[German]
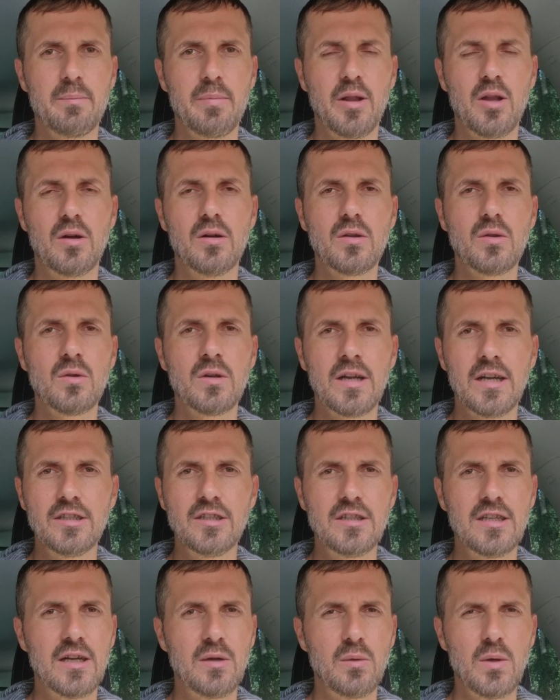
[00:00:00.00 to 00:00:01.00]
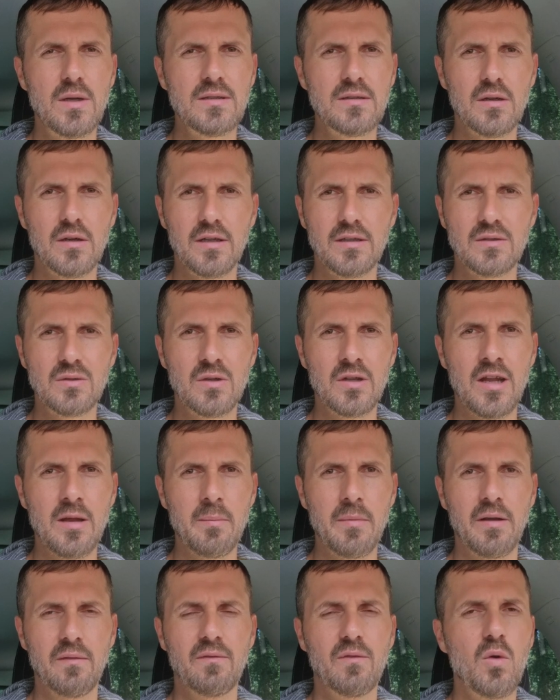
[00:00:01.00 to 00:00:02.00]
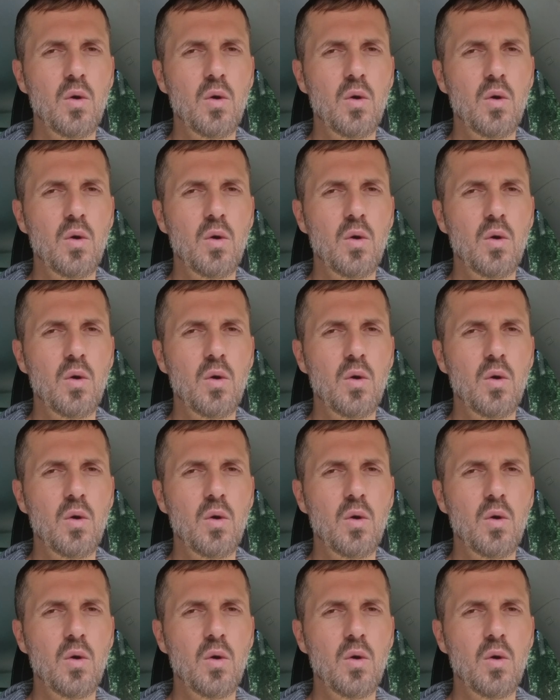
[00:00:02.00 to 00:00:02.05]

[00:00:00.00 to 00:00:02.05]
Betrachtung geistiger Ursache zu nehmen.